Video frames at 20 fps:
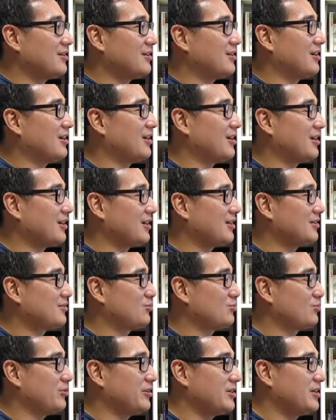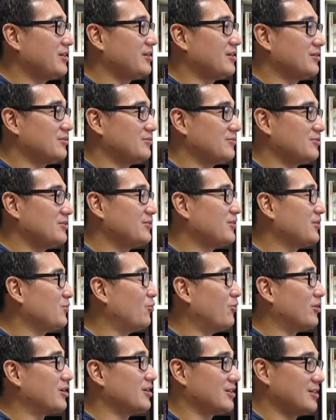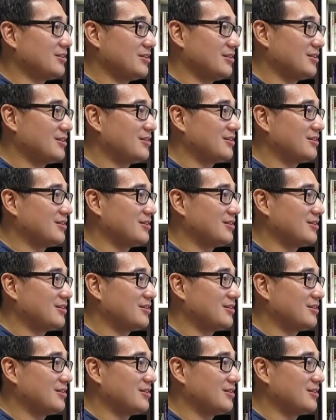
嗯、啊对内呢，因为我哥哥，